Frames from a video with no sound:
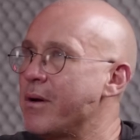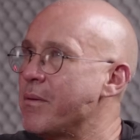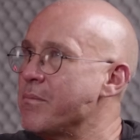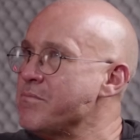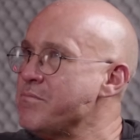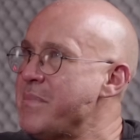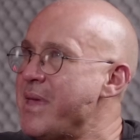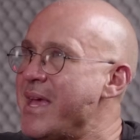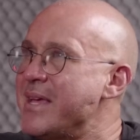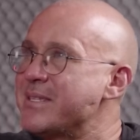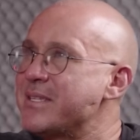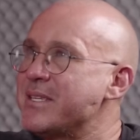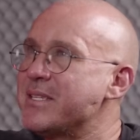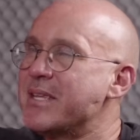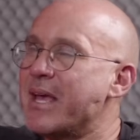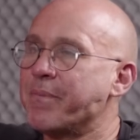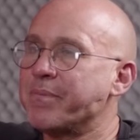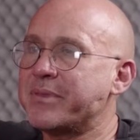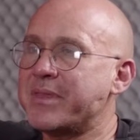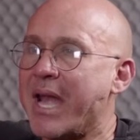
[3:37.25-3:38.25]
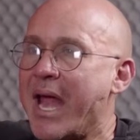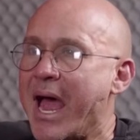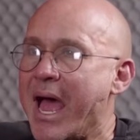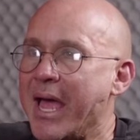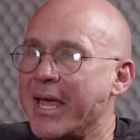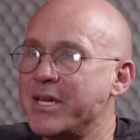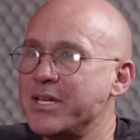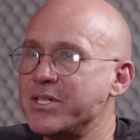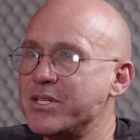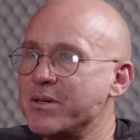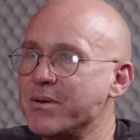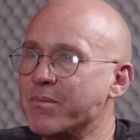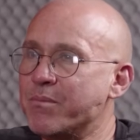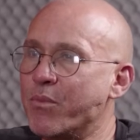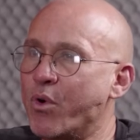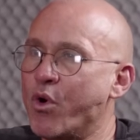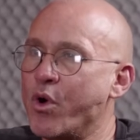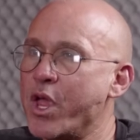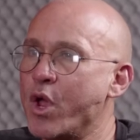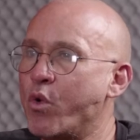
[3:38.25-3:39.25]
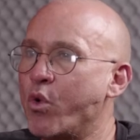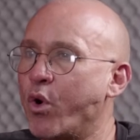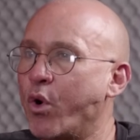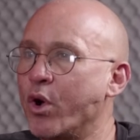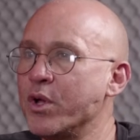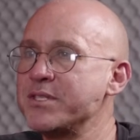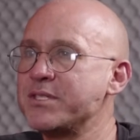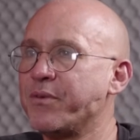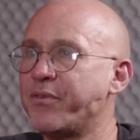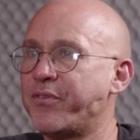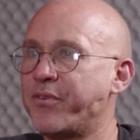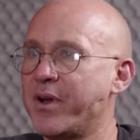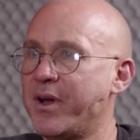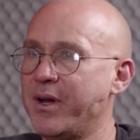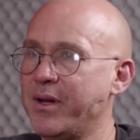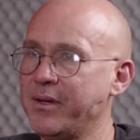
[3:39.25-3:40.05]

Meses atrás morreu o Rosifran.